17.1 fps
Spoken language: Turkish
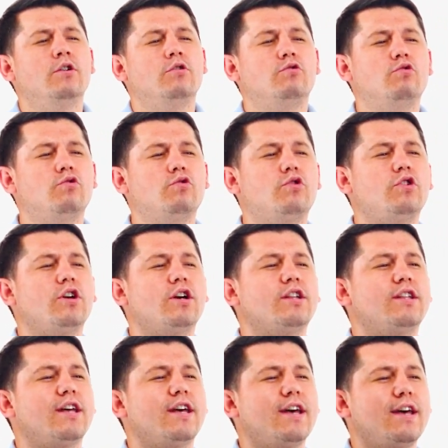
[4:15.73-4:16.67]

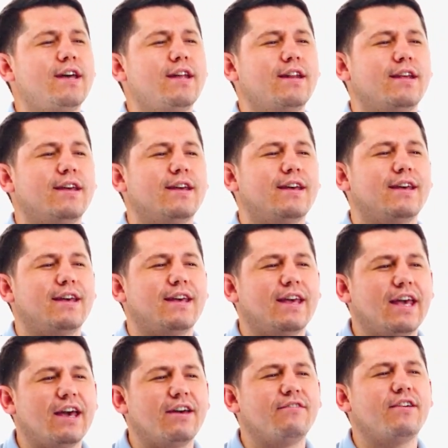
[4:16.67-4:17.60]
Türkiye'de
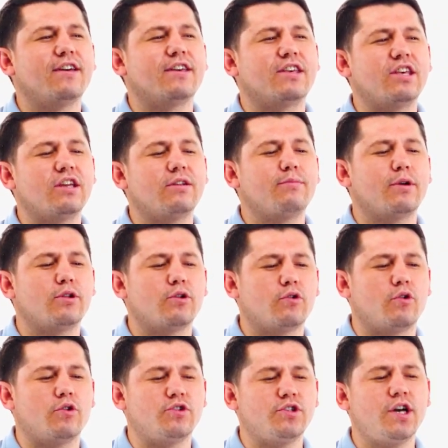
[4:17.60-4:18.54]
eve girmeden
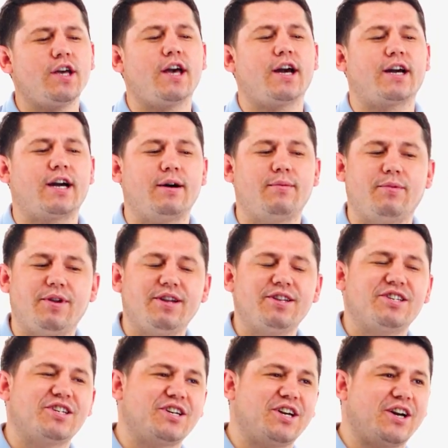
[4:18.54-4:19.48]
önce
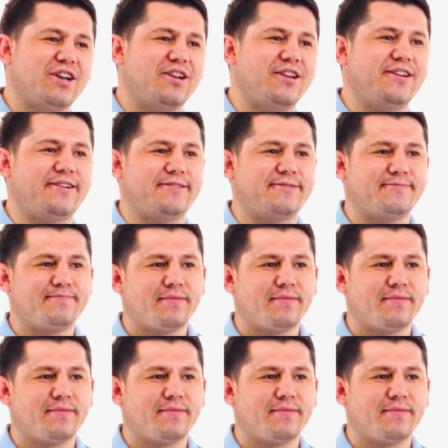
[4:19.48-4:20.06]
ayakkabılar çıkarılır.